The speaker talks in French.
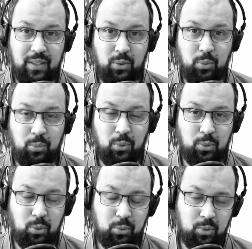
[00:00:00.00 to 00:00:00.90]
que,
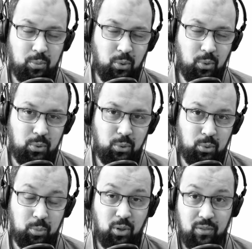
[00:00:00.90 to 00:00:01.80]
procure ou
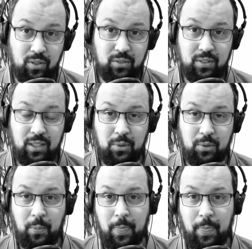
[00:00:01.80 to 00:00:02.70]
que provoquent finalement
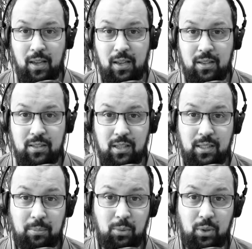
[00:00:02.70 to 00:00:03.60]

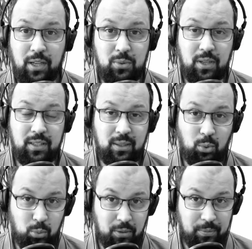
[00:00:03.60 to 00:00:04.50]
certains blocages, certains troubles.